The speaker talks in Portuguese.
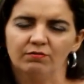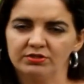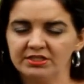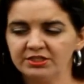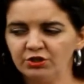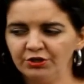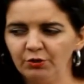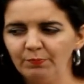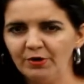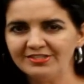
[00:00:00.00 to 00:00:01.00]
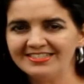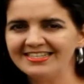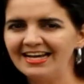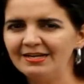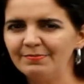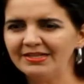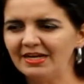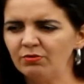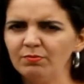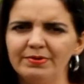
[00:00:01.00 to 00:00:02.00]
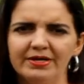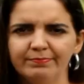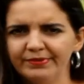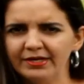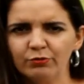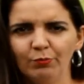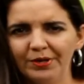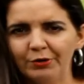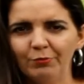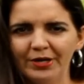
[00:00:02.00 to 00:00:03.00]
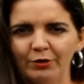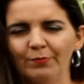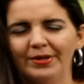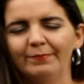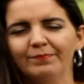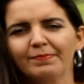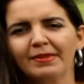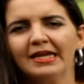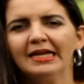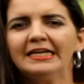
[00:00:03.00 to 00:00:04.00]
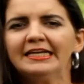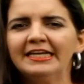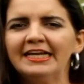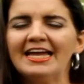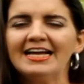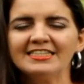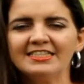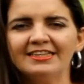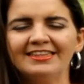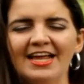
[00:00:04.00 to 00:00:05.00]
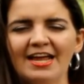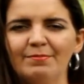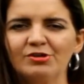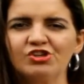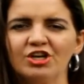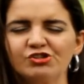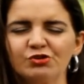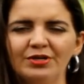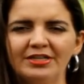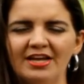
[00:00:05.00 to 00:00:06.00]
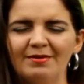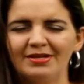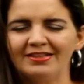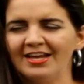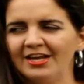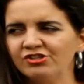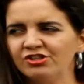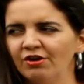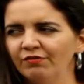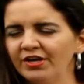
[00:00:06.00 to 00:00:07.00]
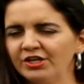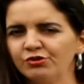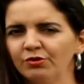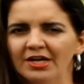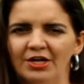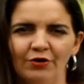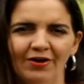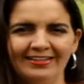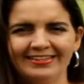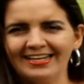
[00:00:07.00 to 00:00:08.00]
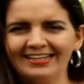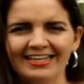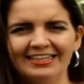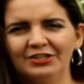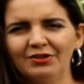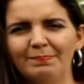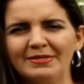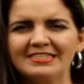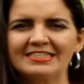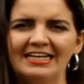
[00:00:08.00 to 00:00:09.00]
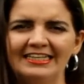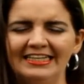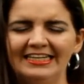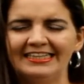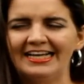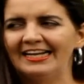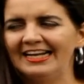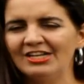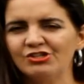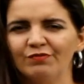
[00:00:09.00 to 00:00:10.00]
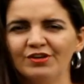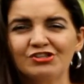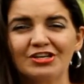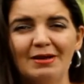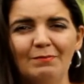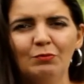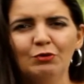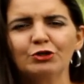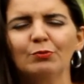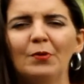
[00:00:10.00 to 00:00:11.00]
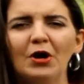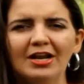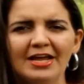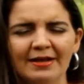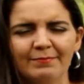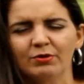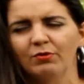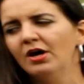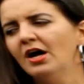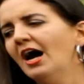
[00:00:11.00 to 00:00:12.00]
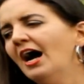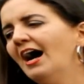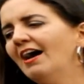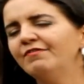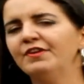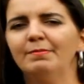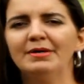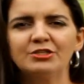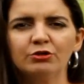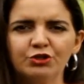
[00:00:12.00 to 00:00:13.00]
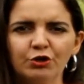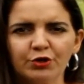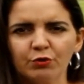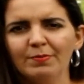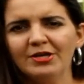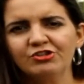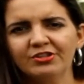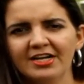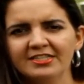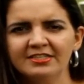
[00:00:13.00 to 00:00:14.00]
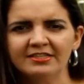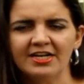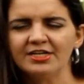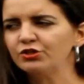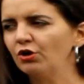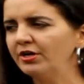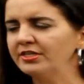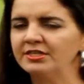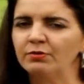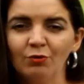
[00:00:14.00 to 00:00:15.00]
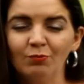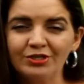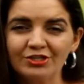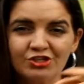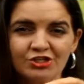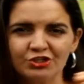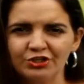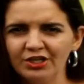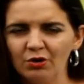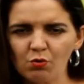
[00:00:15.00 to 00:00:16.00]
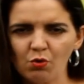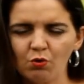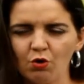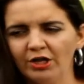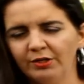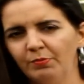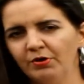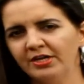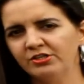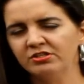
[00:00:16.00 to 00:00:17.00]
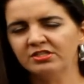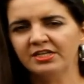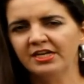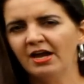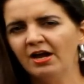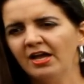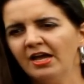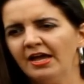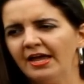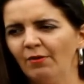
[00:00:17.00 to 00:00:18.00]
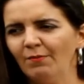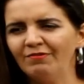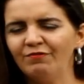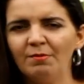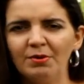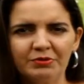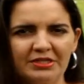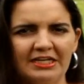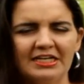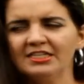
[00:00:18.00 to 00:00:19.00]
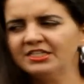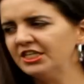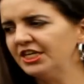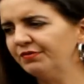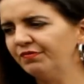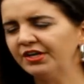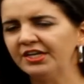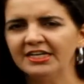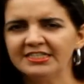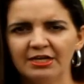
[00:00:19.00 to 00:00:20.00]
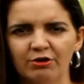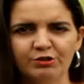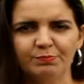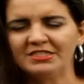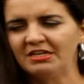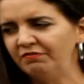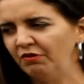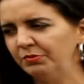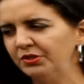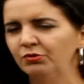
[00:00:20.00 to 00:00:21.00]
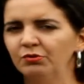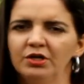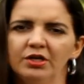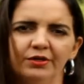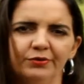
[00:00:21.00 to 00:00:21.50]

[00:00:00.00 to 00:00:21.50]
você só não pode se alimentar, comer, né? Comer, comer, comer. E esse tema, jejum intermitente, eu vejo, eu andei até dando uma pesquisada na internet, eu vejo que ele é muito polêmico. Ah, Fran, mas eu tenho que comer de 3 em 3 horas. Então muita gente não concorda porque diz que é, é uma forma muito agressiva, que esse negócio de passar fome não,